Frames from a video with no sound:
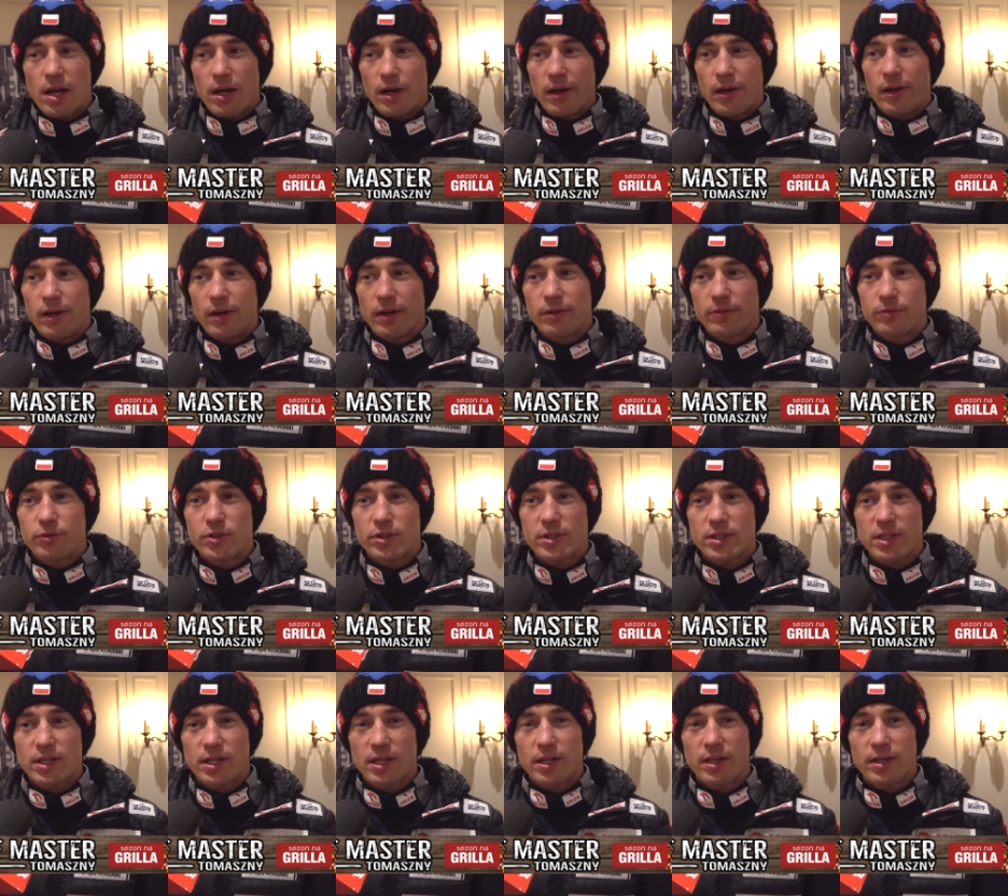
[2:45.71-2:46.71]
e,
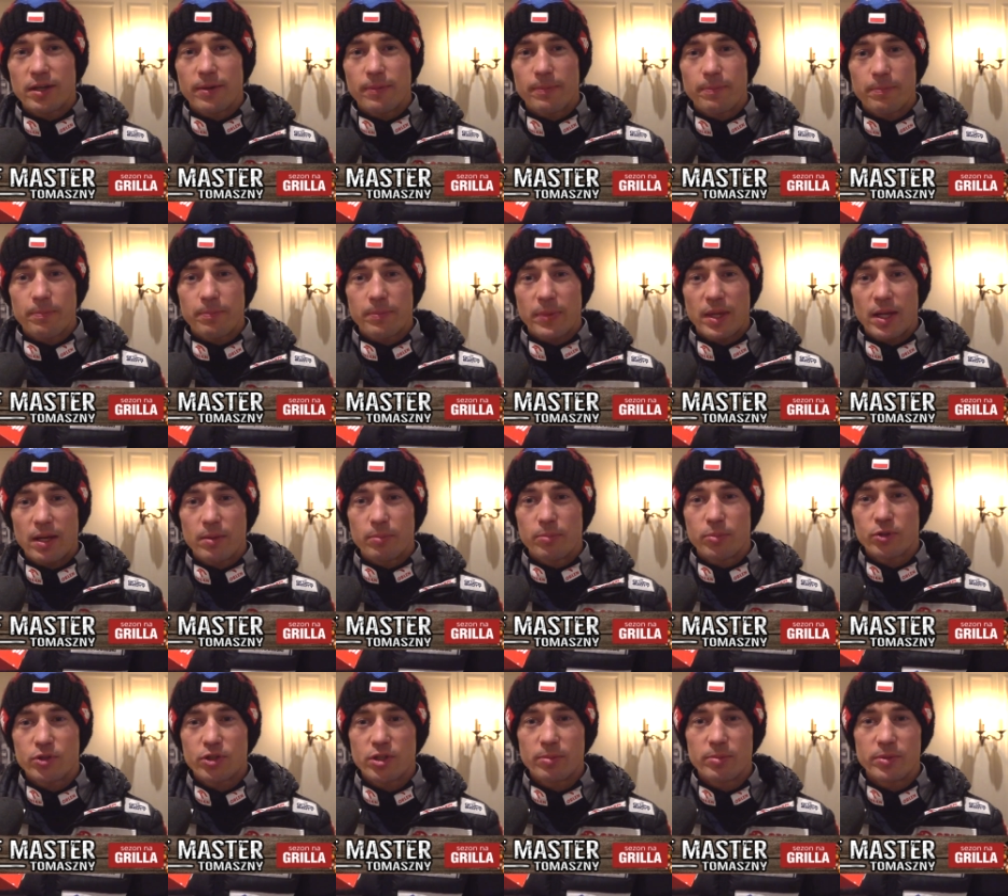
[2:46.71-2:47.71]
wszystkie mm,
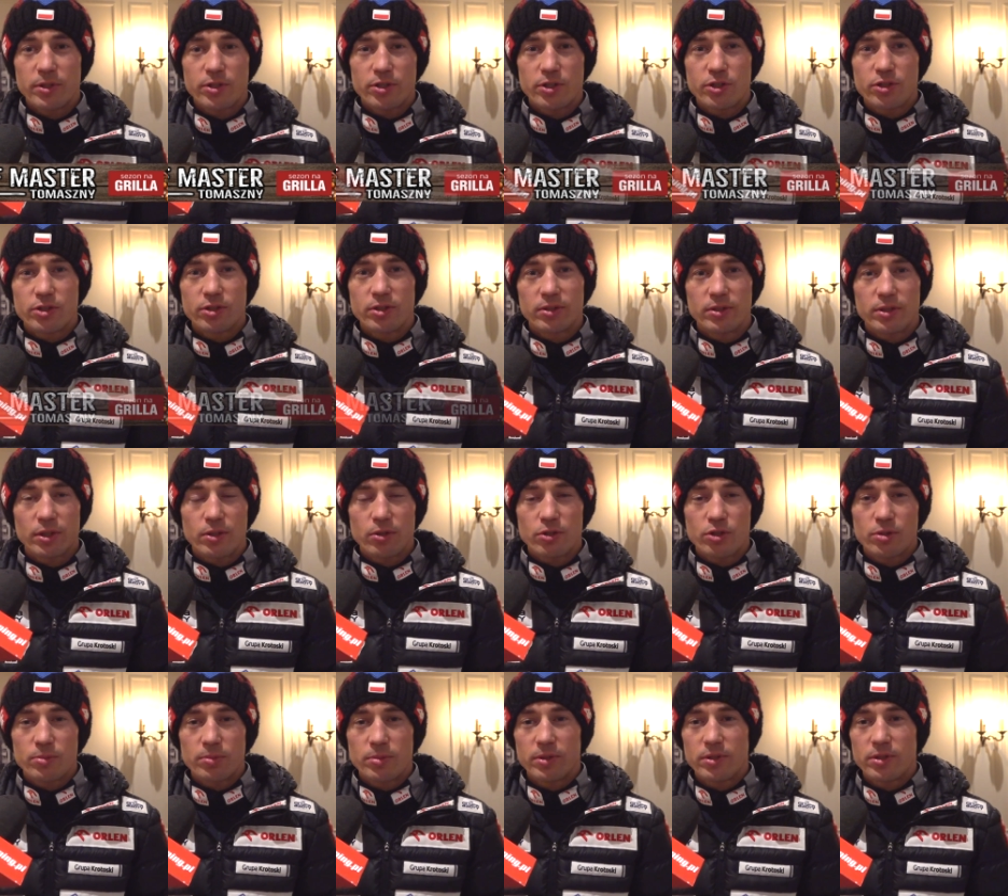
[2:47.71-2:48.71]
potrzebne rzeczy do tego,
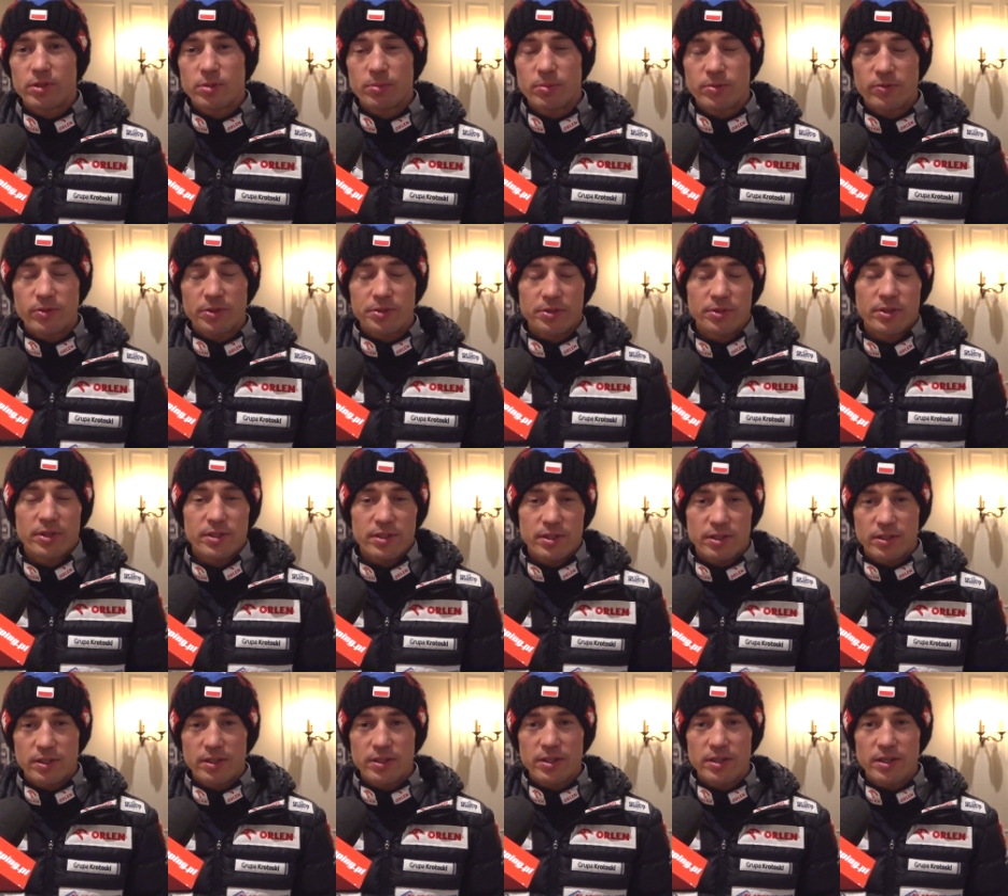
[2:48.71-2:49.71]
żeby, żeby wykonać
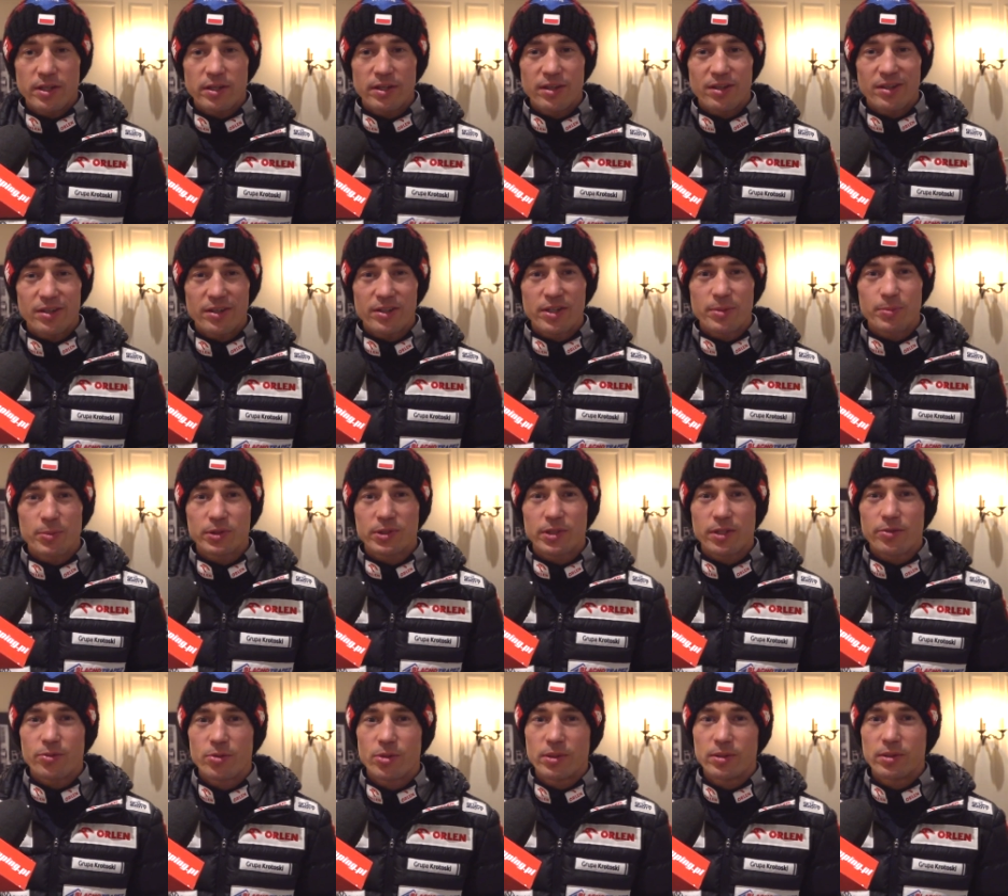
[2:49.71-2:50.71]
zadanie, a nie
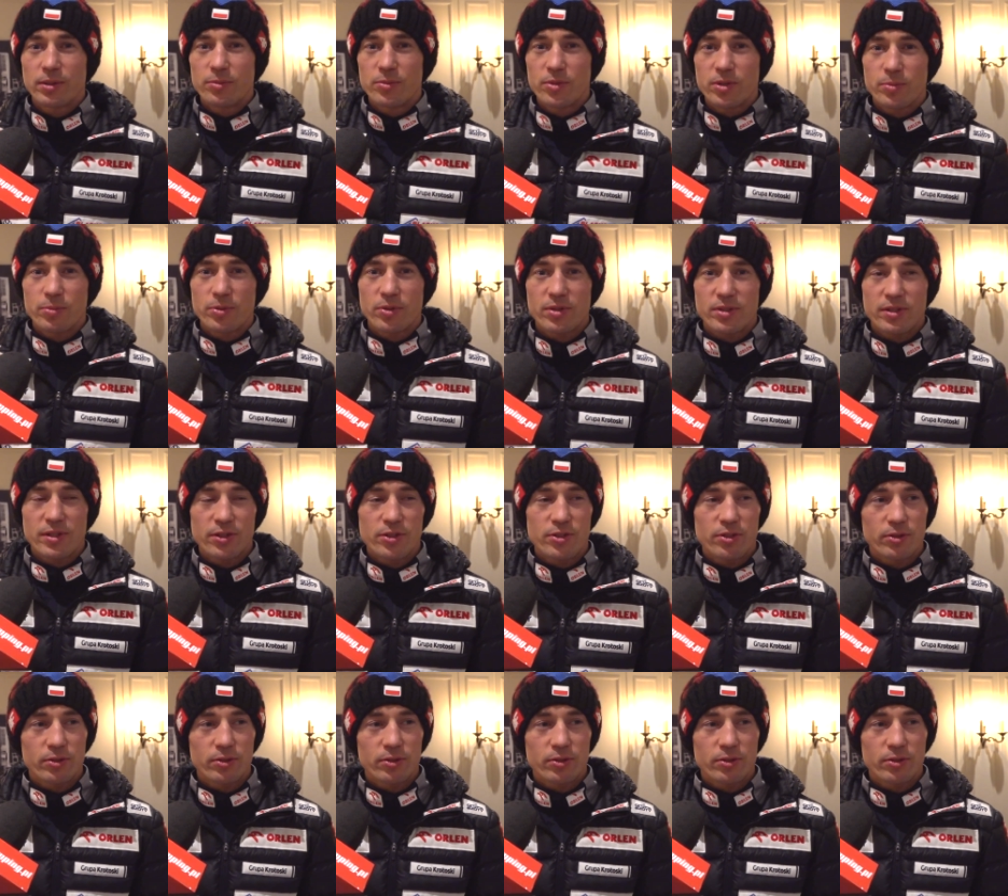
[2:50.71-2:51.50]
potrafiłem temu sprostać.